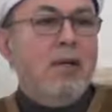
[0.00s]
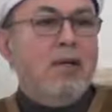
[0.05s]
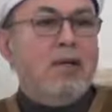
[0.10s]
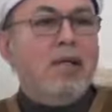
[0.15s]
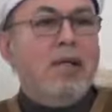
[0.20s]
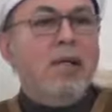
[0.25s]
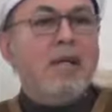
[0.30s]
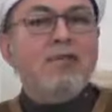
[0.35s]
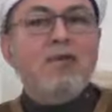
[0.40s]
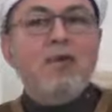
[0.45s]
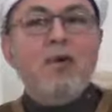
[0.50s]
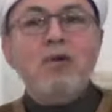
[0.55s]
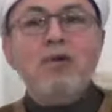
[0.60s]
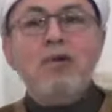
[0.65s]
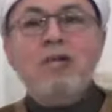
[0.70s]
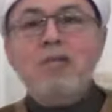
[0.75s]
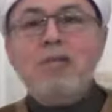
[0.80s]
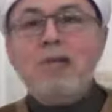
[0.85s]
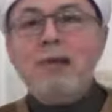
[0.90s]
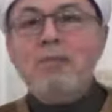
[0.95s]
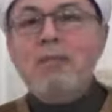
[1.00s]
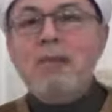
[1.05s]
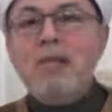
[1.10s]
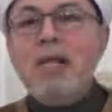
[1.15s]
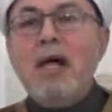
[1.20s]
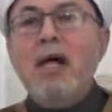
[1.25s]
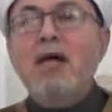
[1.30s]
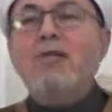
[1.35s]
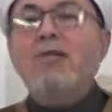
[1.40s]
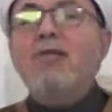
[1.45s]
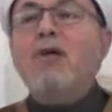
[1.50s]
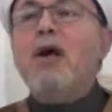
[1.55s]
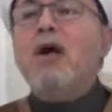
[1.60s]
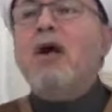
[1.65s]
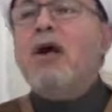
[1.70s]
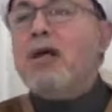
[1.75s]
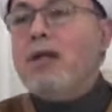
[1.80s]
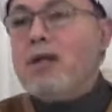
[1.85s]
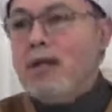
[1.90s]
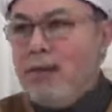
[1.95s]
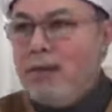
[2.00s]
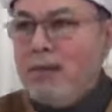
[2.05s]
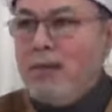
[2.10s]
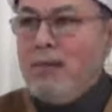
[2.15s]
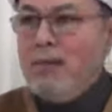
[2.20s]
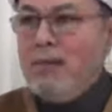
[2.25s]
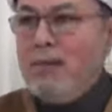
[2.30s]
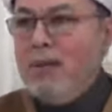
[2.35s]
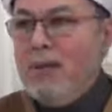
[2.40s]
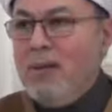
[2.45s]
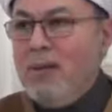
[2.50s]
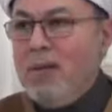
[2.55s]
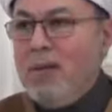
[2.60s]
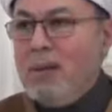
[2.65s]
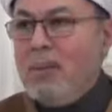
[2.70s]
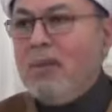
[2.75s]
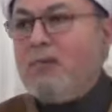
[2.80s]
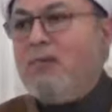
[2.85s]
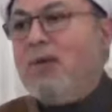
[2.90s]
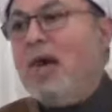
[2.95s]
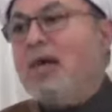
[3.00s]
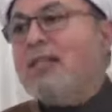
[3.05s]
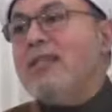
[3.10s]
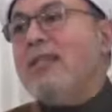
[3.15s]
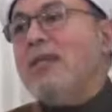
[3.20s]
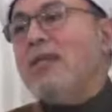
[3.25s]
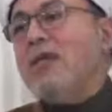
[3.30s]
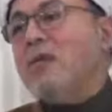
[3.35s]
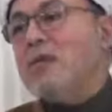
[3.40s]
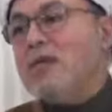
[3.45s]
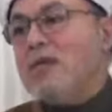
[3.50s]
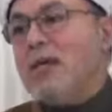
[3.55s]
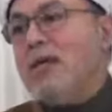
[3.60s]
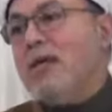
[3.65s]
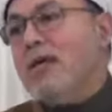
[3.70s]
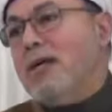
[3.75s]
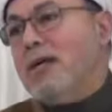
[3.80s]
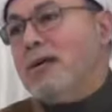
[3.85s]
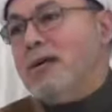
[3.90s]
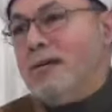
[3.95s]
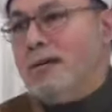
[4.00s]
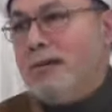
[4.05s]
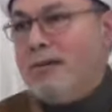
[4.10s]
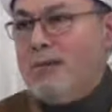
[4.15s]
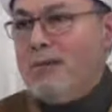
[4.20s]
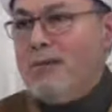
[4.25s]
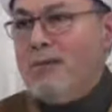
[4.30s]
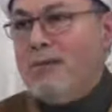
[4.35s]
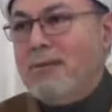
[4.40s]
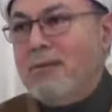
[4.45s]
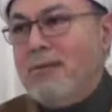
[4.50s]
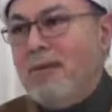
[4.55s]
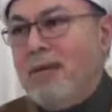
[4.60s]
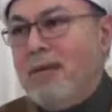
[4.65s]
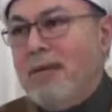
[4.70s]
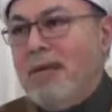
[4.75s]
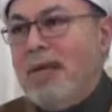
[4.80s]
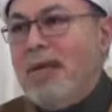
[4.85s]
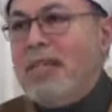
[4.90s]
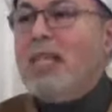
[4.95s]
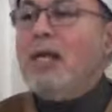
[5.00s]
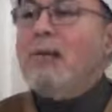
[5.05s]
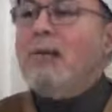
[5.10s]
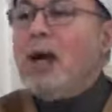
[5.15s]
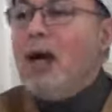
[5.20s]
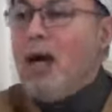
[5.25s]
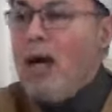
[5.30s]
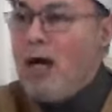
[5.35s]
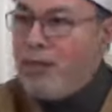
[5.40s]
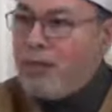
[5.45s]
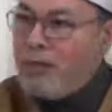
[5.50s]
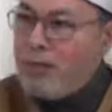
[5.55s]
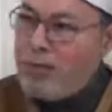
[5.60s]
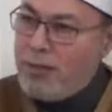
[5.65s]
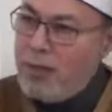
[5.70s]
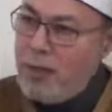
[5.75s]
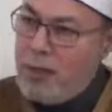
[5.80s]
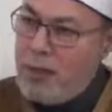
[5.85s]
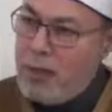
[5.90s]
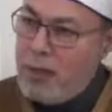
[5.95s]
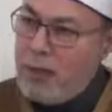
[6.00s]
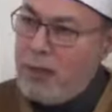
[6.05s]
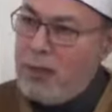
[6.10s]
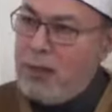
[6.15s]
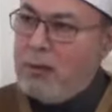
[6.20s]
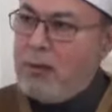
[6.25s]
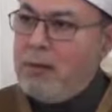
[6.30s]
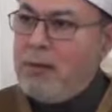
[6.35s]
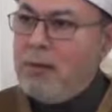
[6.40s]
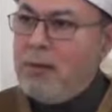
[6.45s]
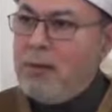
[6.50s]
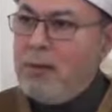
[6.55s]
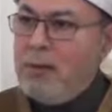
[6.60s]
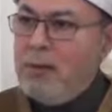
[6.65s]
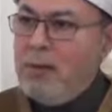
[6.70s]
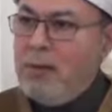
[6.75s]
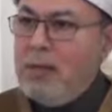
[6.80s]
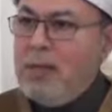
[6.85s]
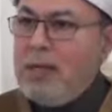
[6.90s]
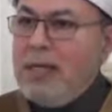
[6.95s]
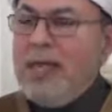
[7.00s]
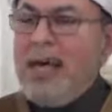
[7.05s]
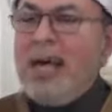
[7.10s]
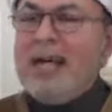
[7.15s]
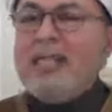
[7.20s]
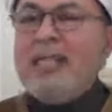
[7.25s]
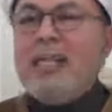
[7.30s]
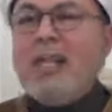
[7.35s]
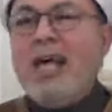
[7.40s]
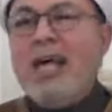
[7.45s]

انت عارف لو قلت ان ربنا ظاهر يبقى في حد غيره ظاهر انما الظاهر يعني